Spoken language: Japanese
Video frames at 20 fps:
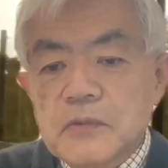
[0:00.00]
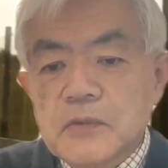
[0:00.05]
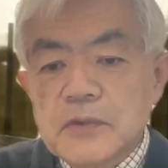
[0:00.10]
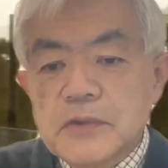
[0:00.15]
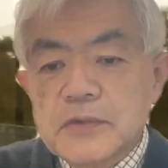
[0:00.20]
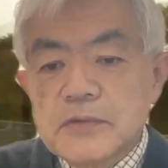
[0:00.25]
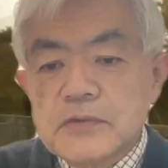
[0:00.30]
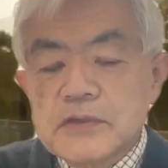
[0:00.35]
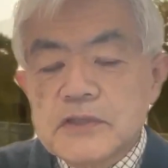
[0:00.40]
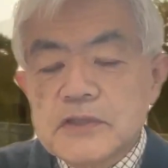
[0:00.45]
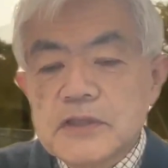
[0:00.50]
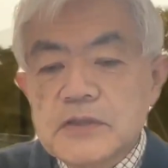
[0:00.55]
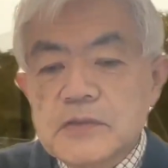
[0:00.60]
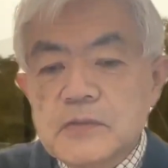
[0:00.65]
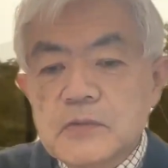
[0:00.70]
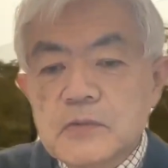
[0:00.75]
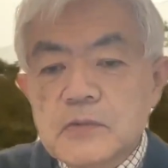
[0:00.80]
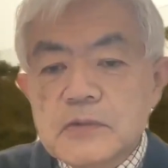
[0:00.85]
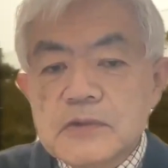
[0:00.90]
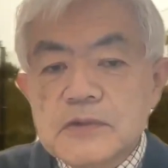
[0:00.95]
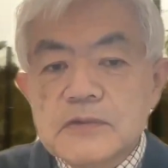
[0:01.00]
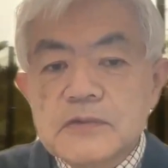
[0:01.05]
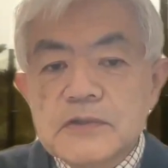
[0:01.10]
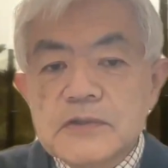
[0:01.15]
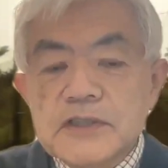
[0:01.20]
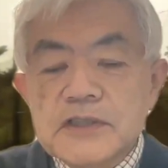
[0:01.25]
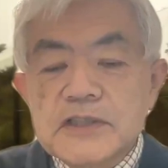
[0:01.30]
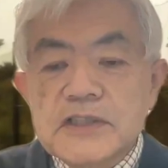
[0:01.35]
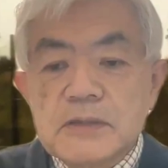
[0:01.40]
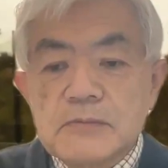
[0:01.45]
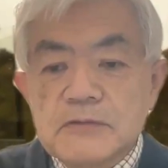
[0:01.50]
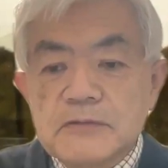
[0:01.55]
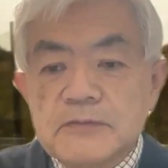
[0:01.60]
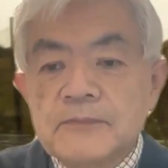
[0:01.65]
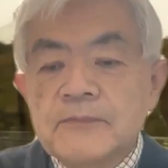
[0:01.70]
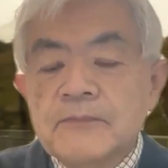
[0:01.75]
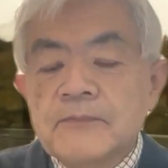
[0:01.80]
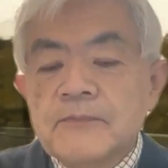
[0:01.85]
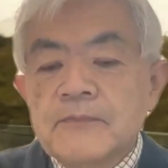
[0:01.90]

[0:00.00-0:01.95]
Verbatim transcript: こういう新交通システム、